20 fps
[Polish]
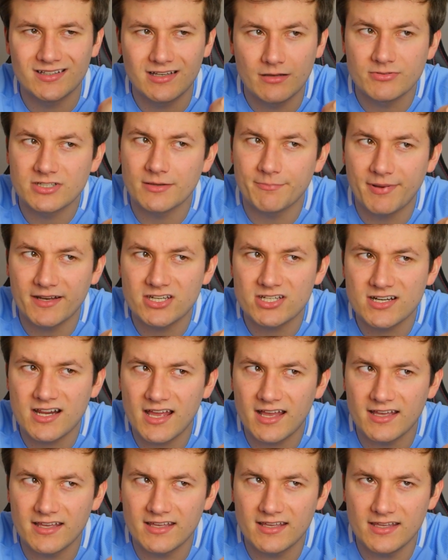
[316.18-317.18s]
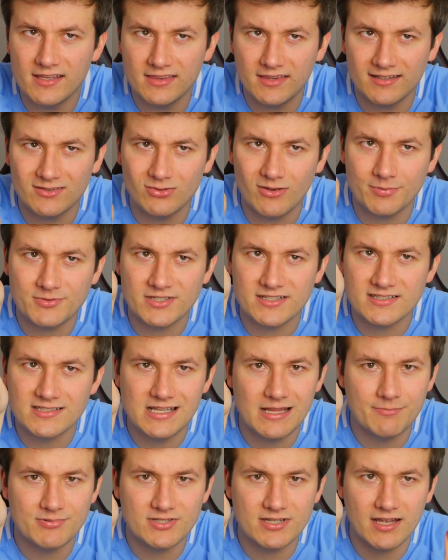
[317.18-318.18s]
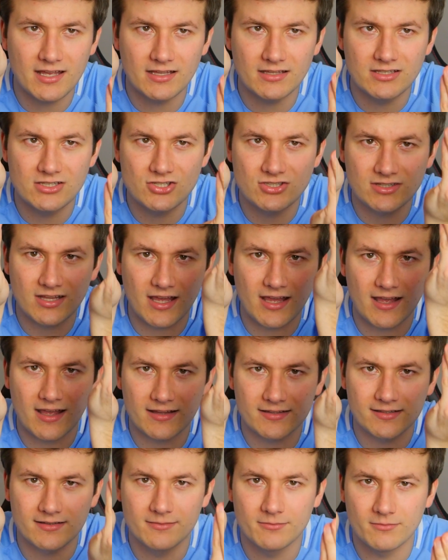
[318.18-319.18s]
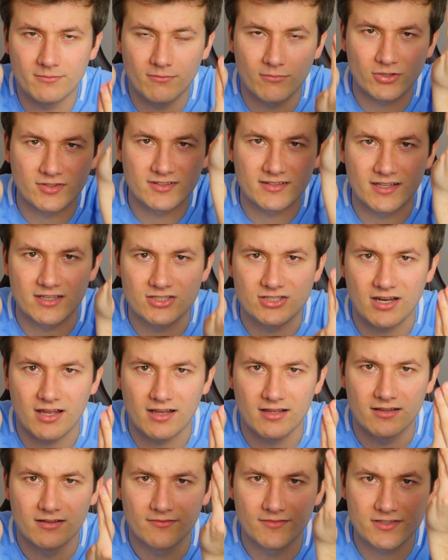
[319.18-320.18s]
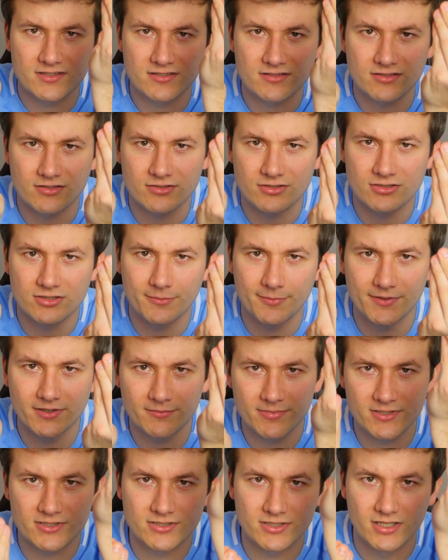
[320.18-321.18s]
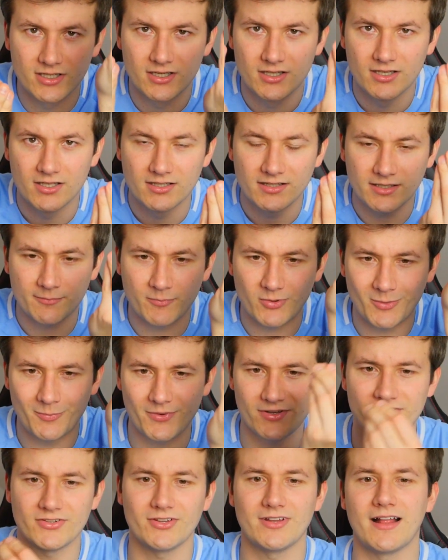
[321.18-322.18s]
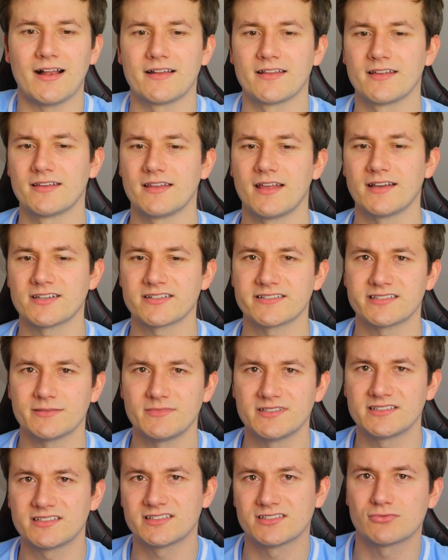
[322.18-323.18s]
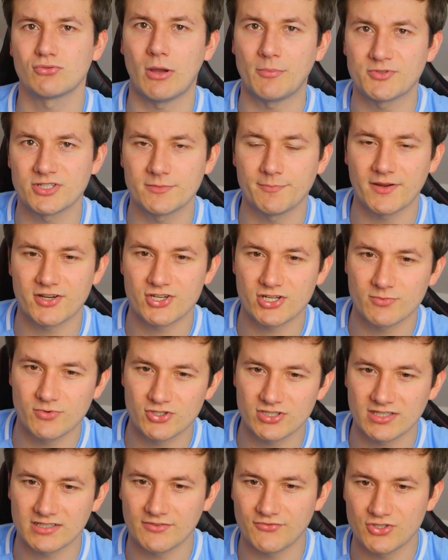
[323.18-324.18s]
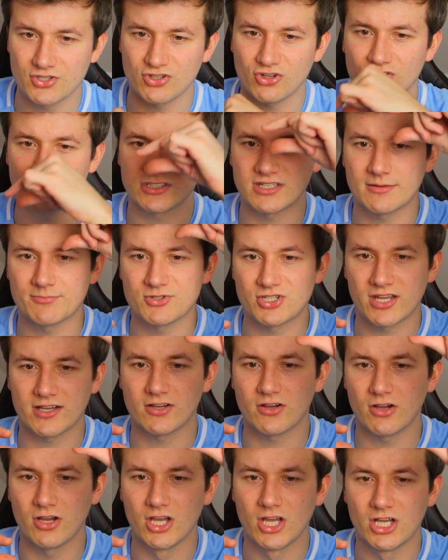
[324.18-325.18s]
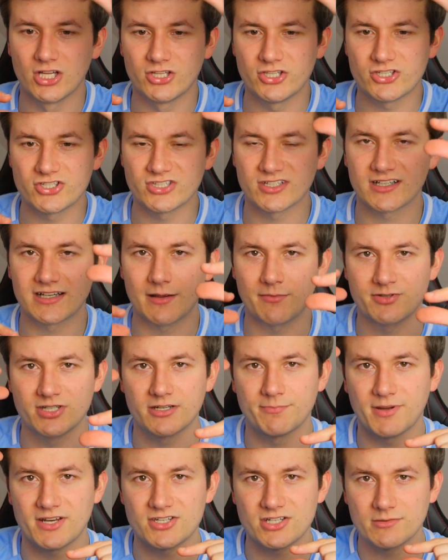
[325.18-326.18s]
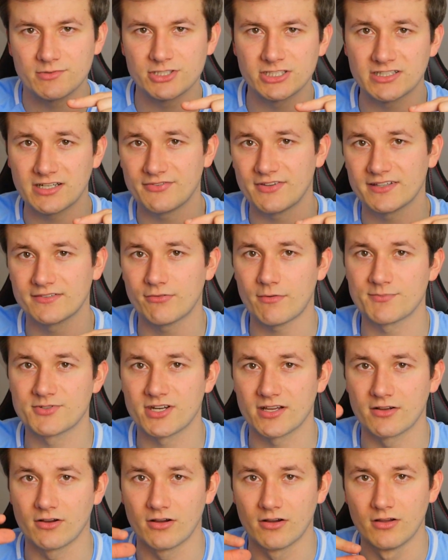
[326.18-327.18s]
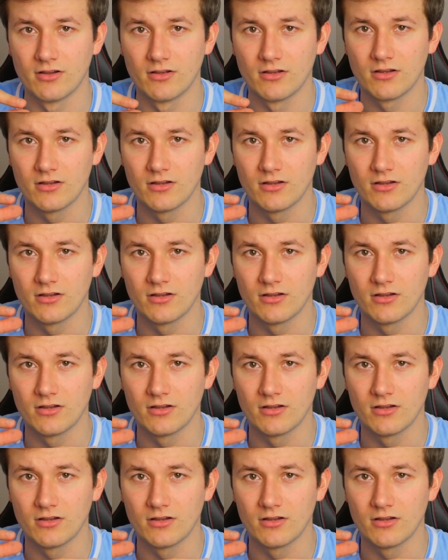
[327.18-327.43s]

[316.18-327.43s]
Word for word: jest lepsza paczka i ta słabsza jest lepsza niż ta mocniejsza? Wiecie o co chodzi? To powinno być tak proporcjonalnie, nie? A czasami z tych słabszych paczek można trafić kogoś lepszego niż z tych lepszych paczek, bo się trafia słabszego.